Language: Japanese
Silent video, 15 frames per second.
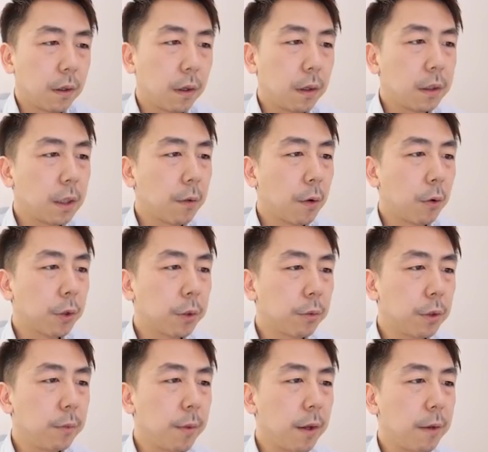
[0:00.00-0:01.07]
はいではお
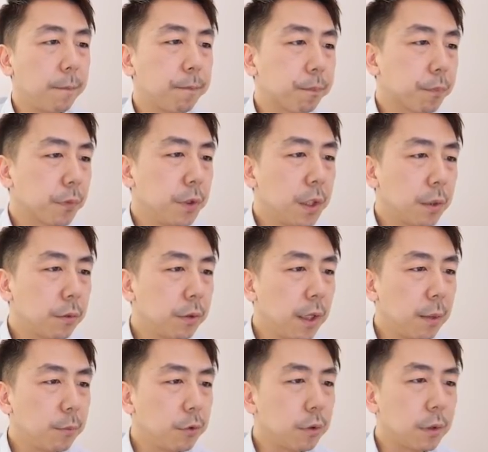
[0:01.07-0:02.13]
一人目
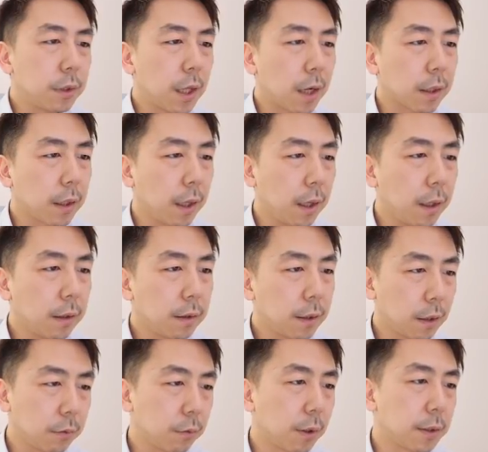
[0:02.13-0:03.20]
ニックネーム竹
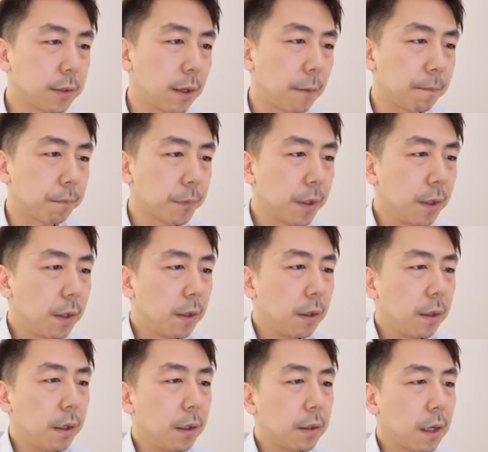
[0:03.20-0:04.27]
なんとかさん
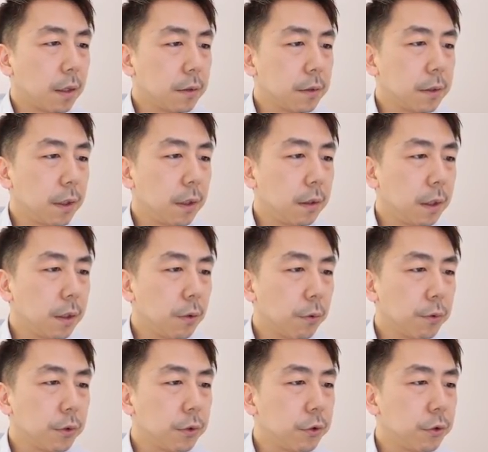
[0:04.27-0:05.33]
え男性で
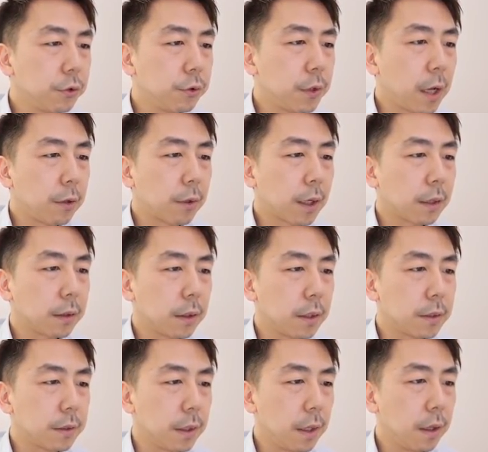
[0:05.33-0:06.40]
40代の方
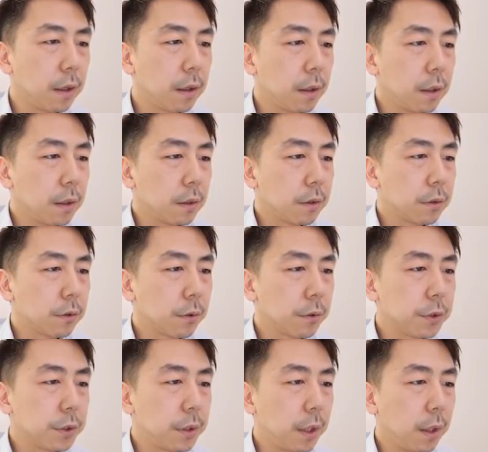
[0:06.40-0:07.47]
ですね。そ
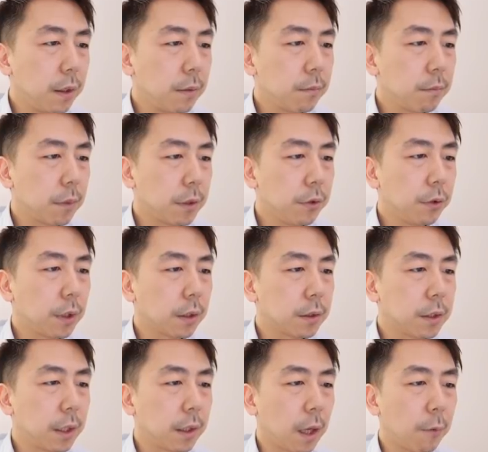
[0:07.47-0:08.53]
して、まあ、留
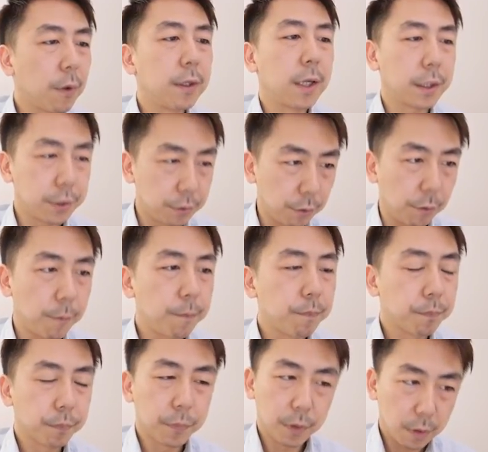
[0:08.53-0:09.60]
学経験はなしと。
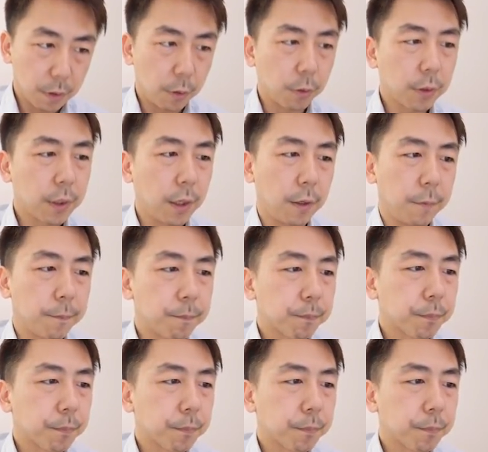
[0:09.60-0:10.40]
OK。